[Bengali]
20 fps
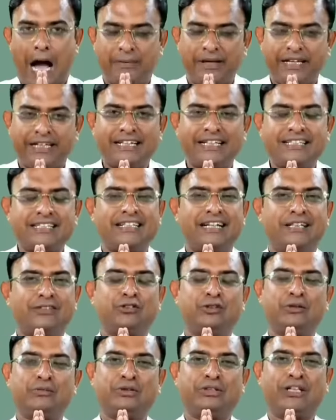আমি
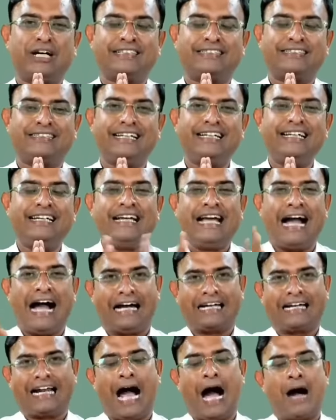কৃষ্ণার্জুন মুখার্জি
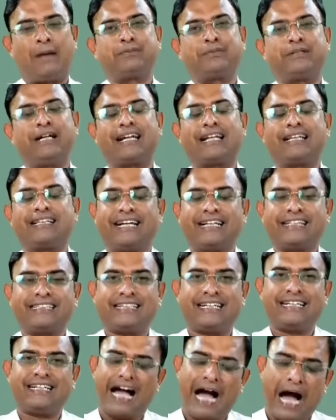আর আপনারা
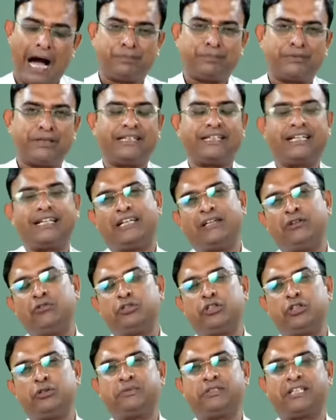দেখছেন আপনাদের
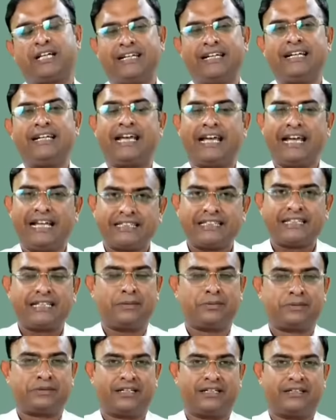ইউটিউব চ্যানেল হেলথ
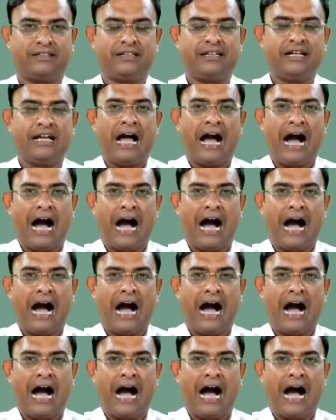ক্রিপশন